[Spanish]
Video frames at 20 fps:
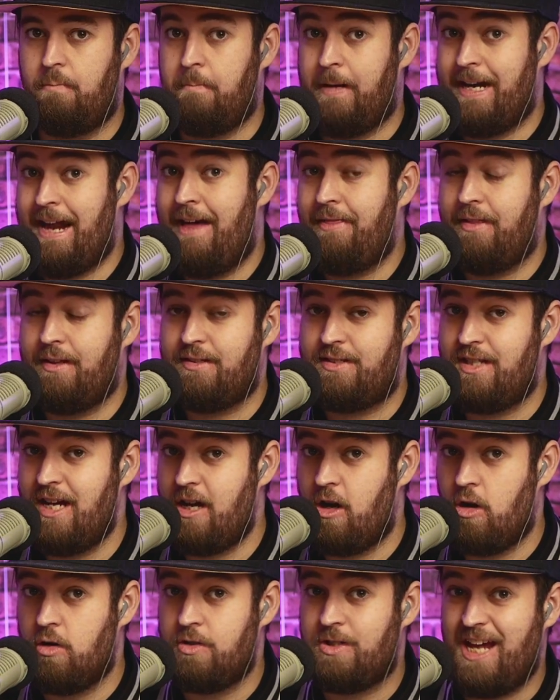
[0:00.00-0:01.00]
Mirad, si
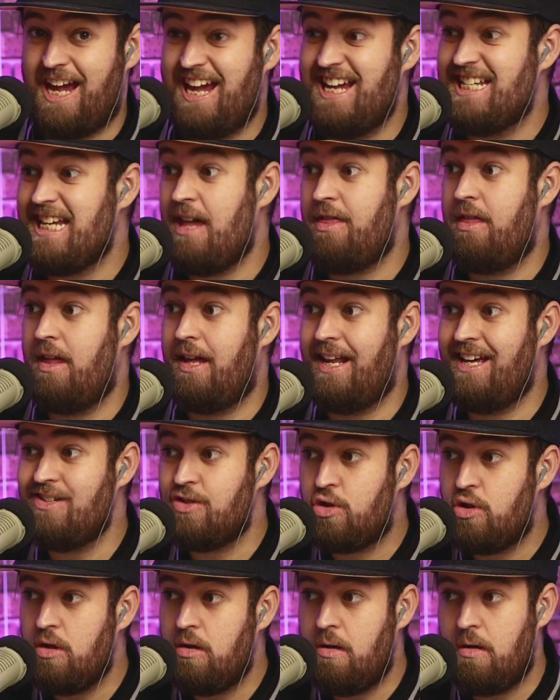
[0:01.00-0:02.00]
conseguís hacer
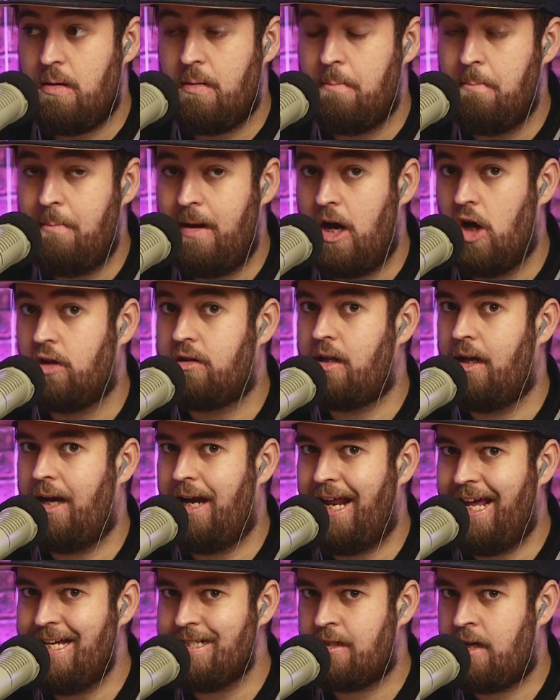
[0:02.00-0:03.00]
esto, me lo
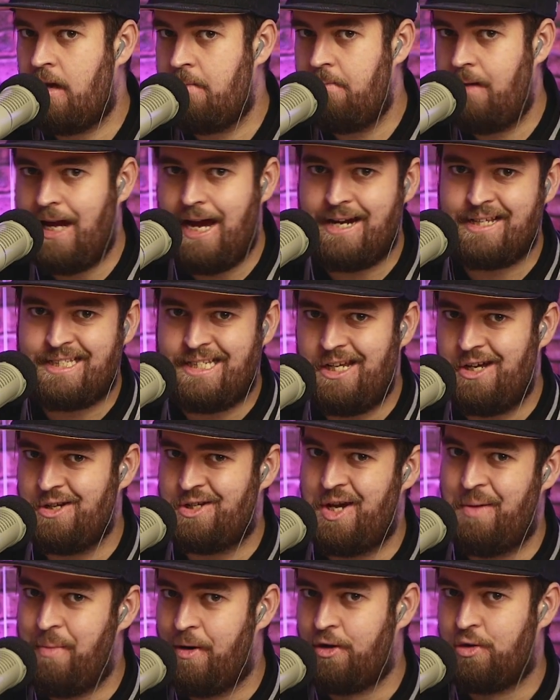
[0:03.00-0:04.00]
tenéis que enviar sí o
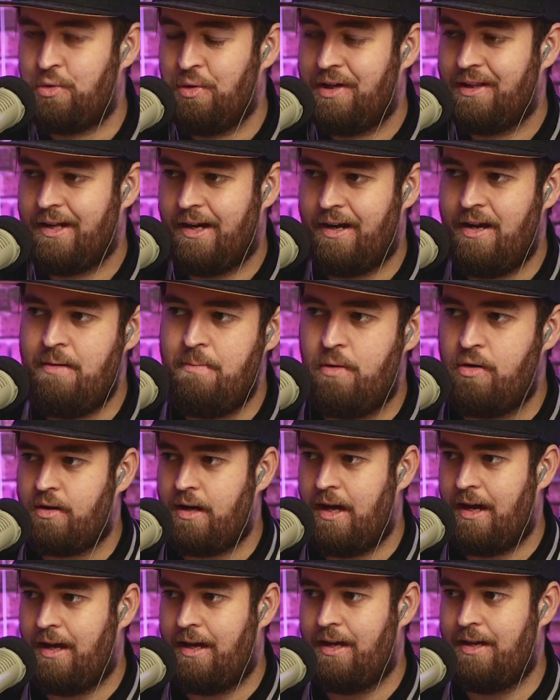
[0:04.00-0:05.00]
sí por Twitter, ¿eh?
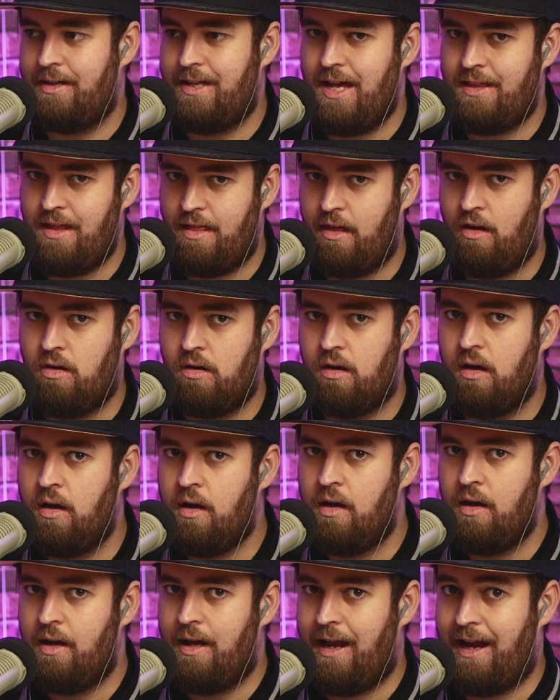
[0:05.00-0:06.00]
Porque, ya te digo,
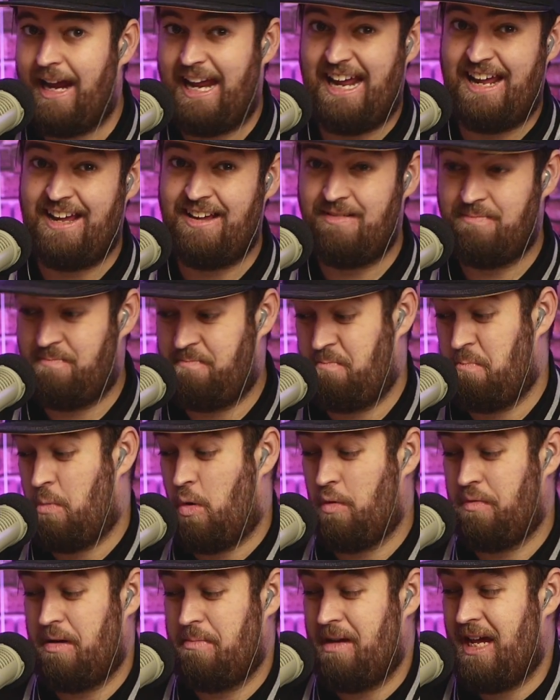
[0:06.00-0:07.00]
en
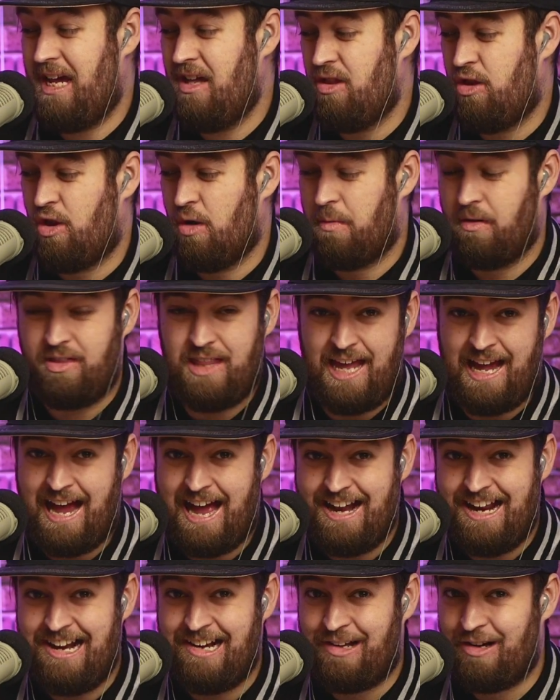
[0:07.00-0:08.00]
movimiento,
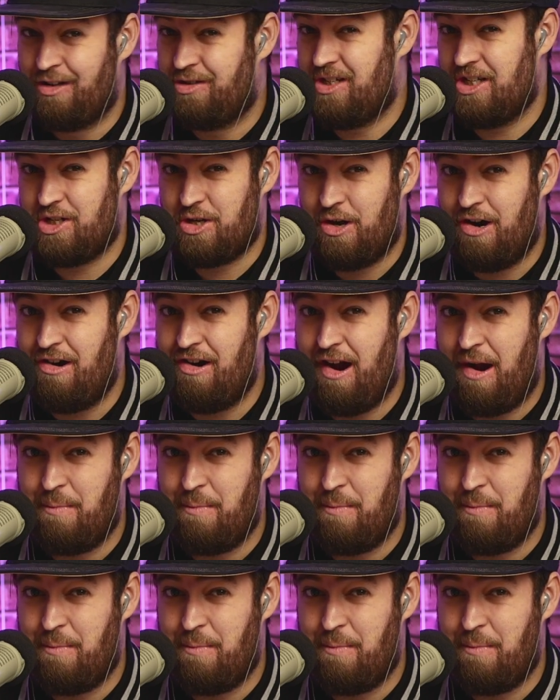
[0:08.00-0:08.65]
dejar el coche solo en el